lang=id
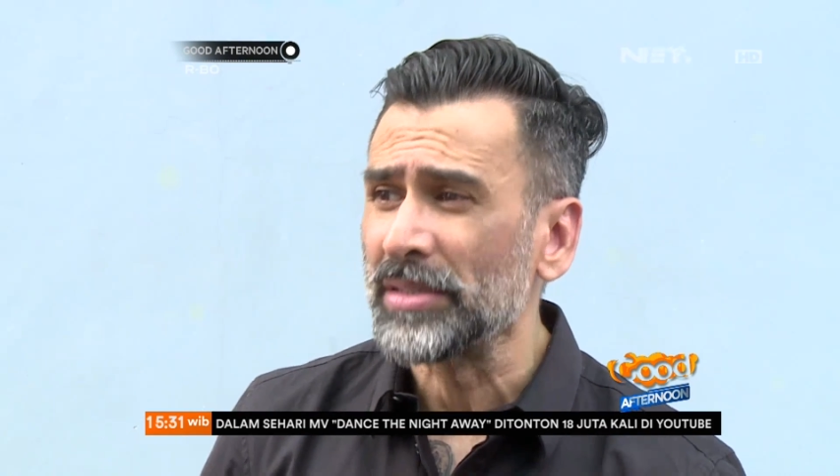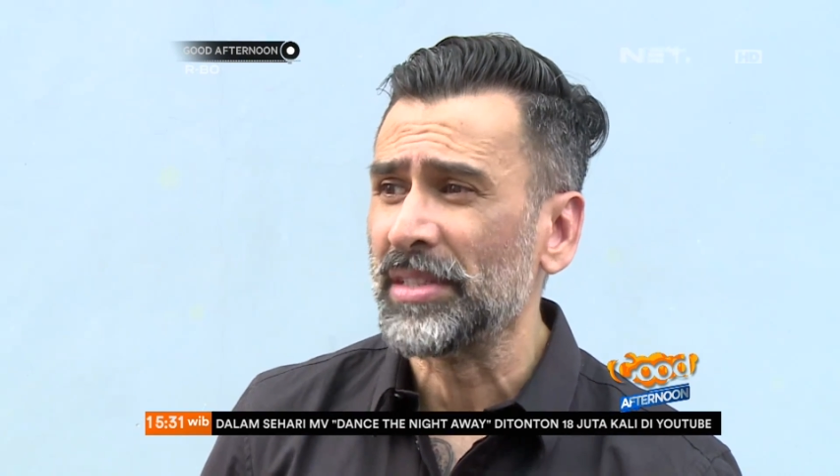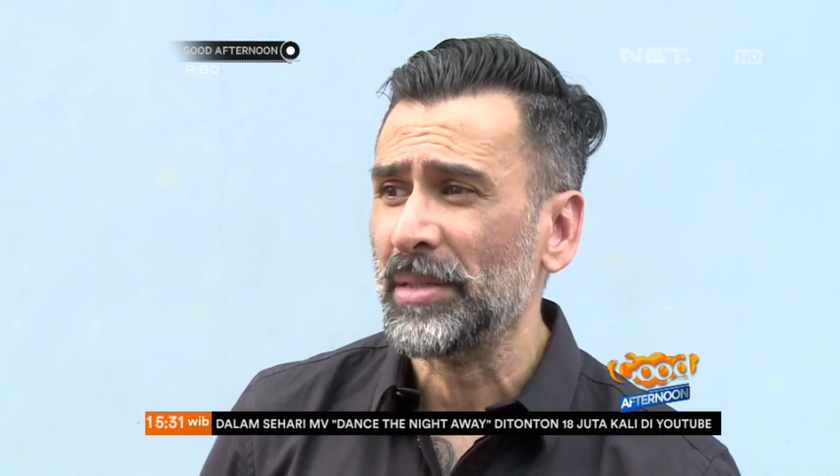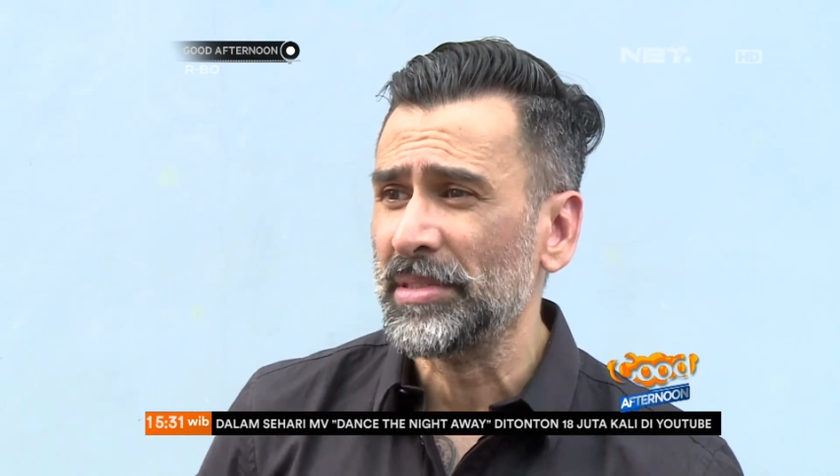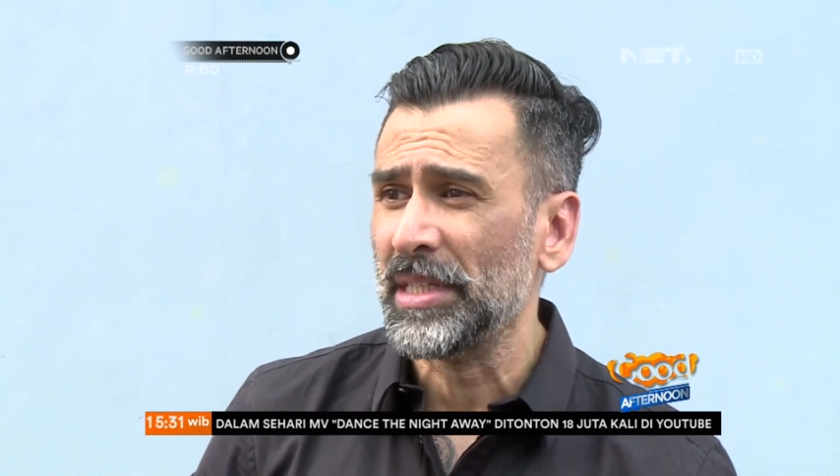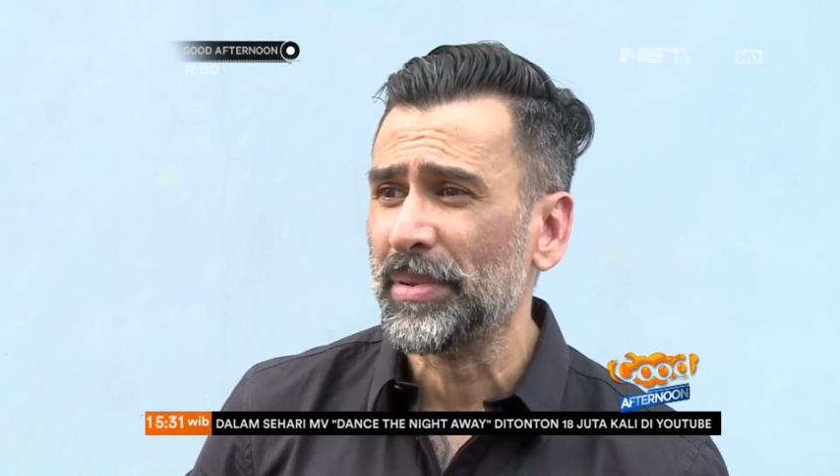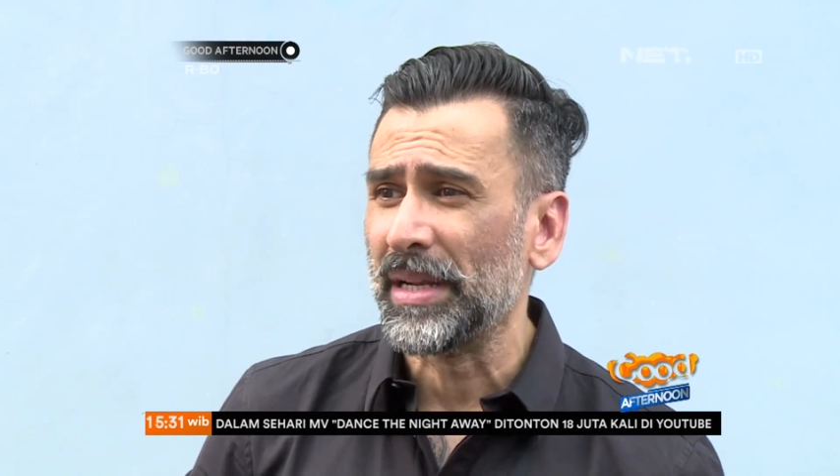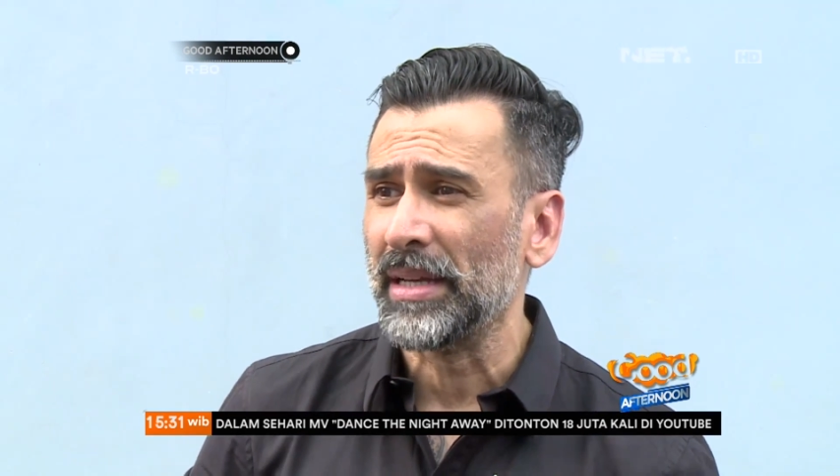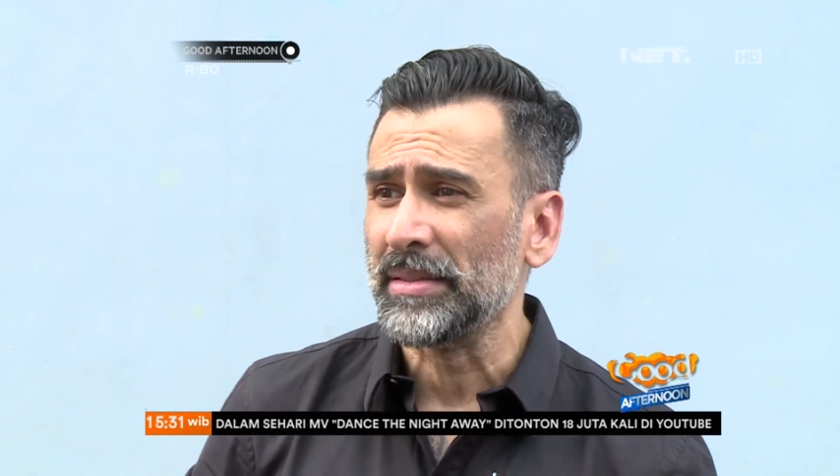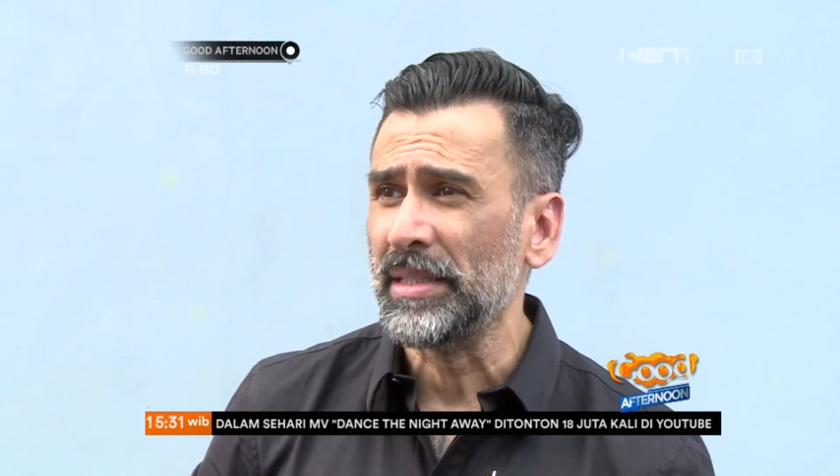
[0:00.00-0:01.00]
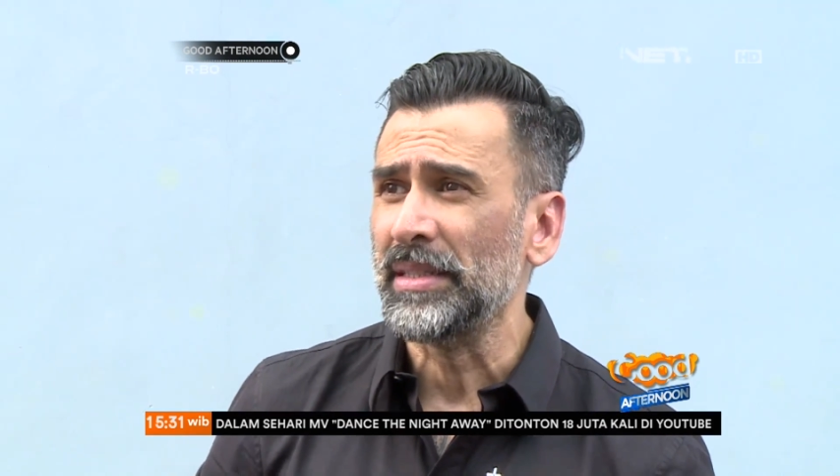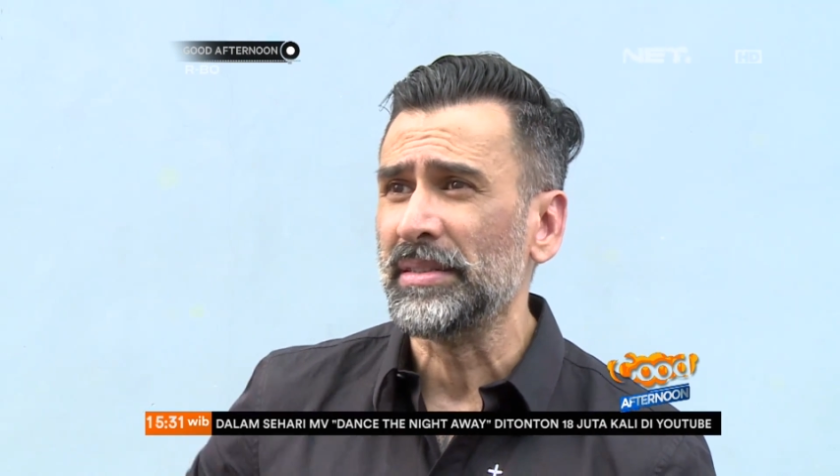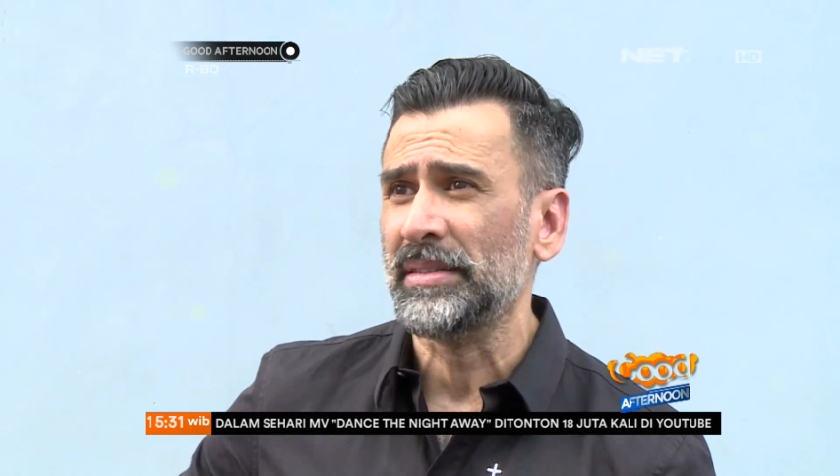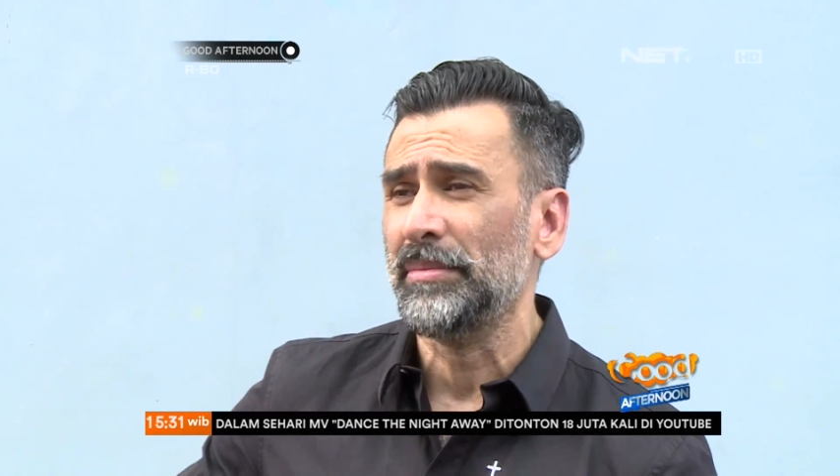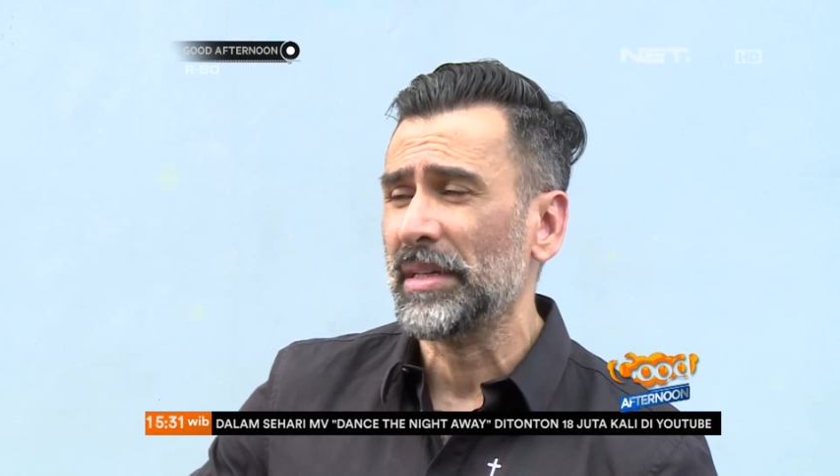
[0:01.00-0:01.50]
saya bisa berakting
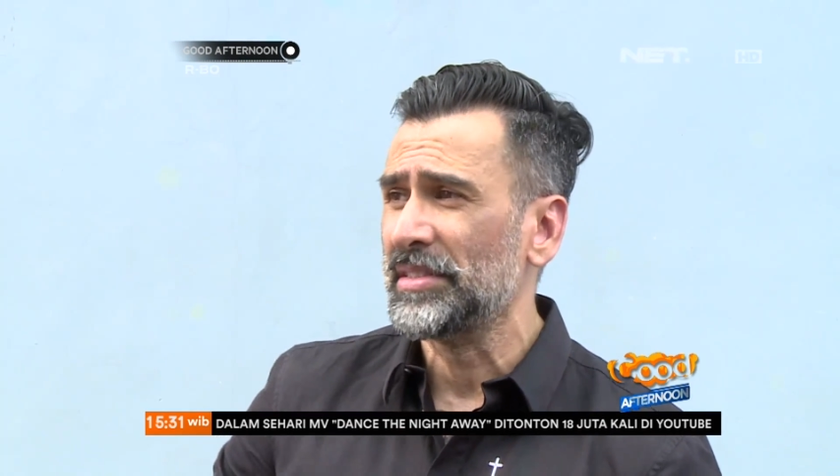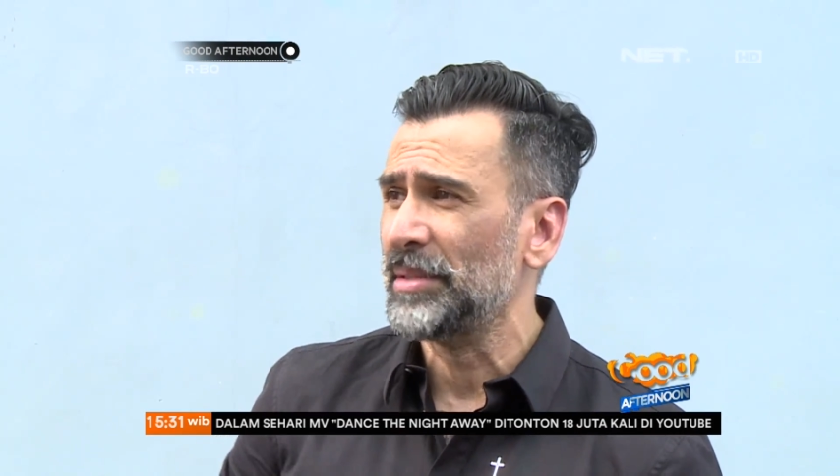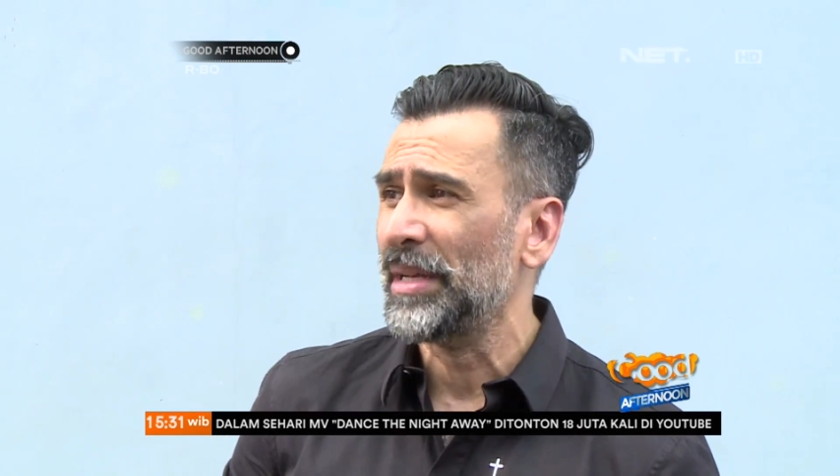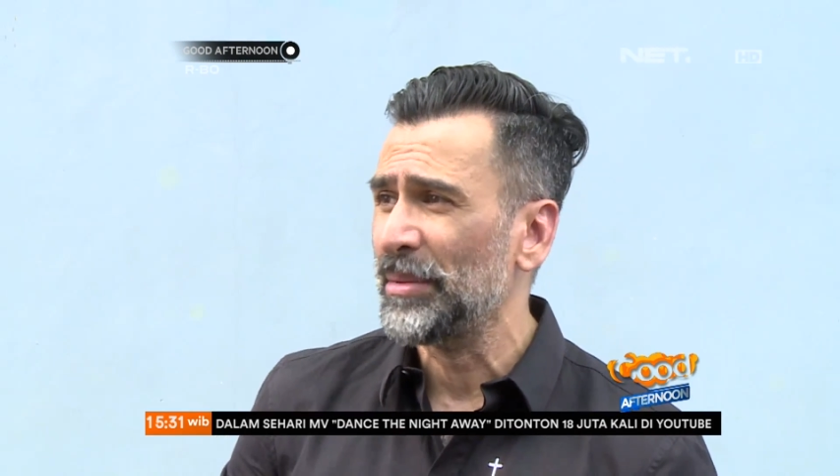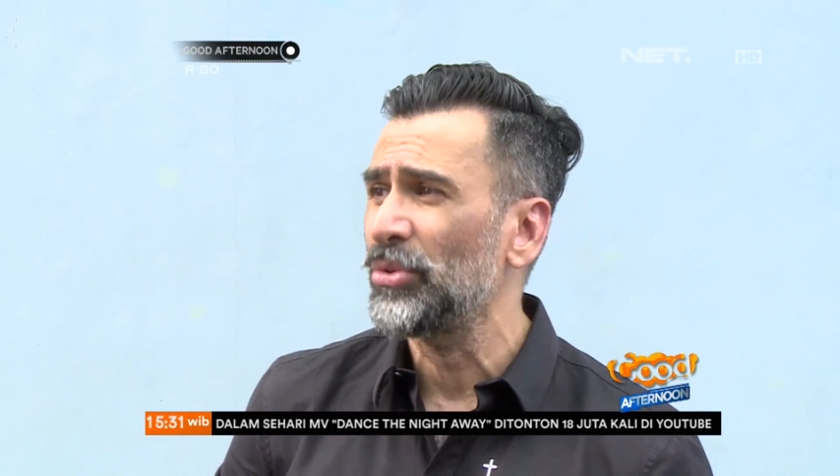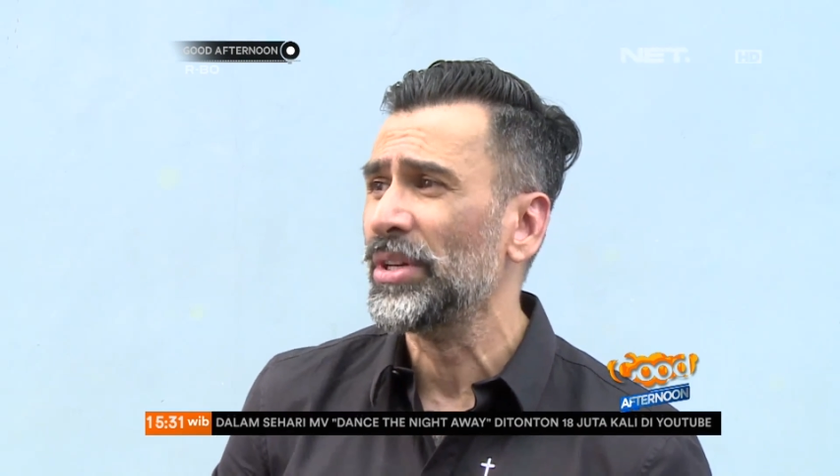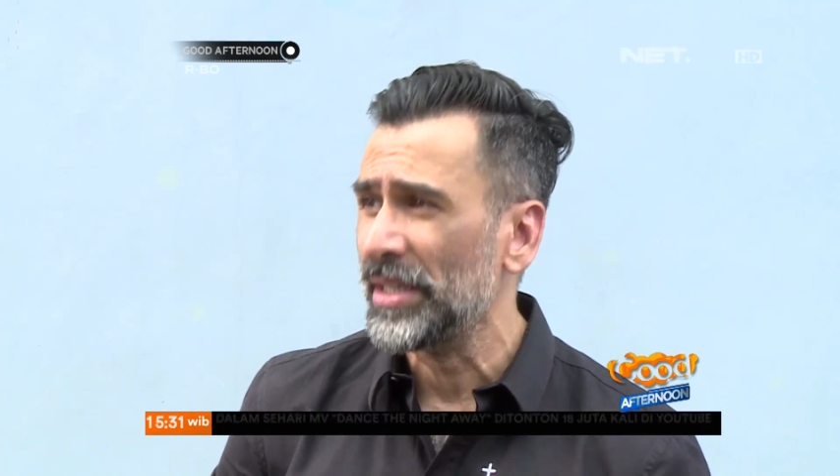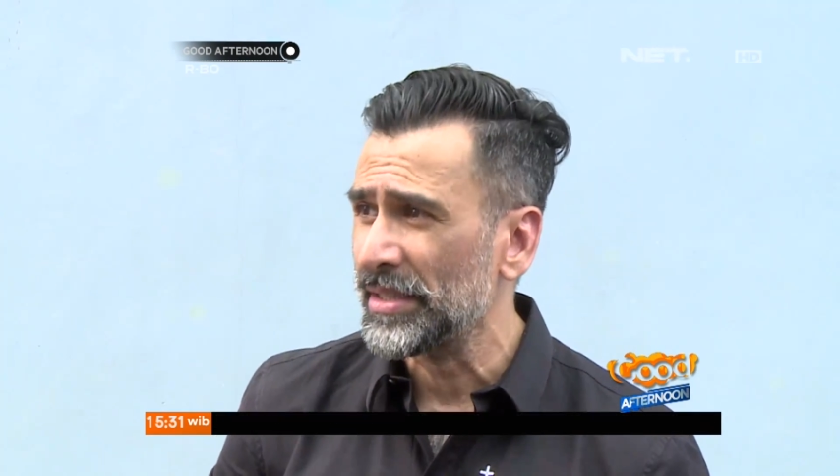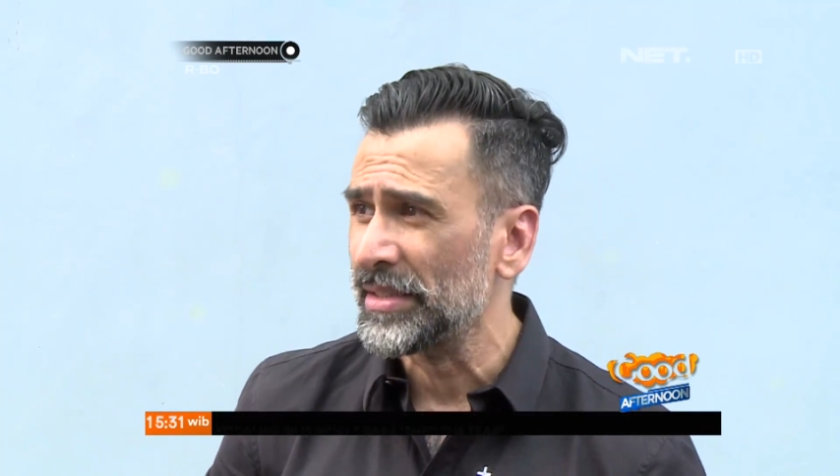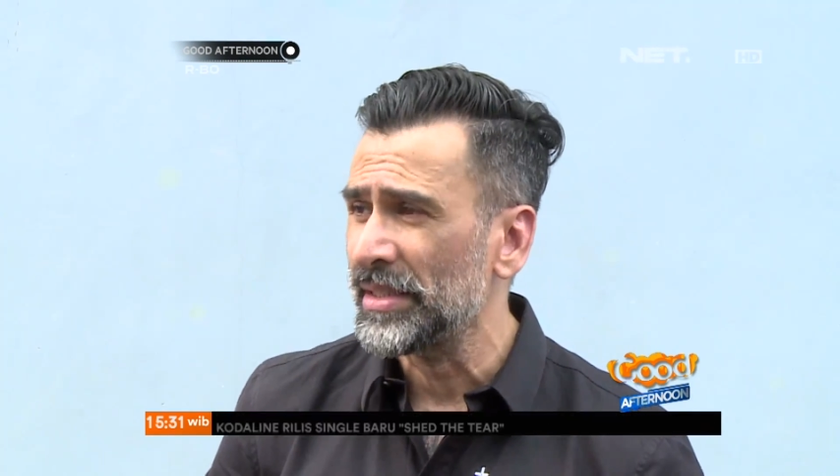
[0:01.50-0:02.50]
semaksimal mungkin.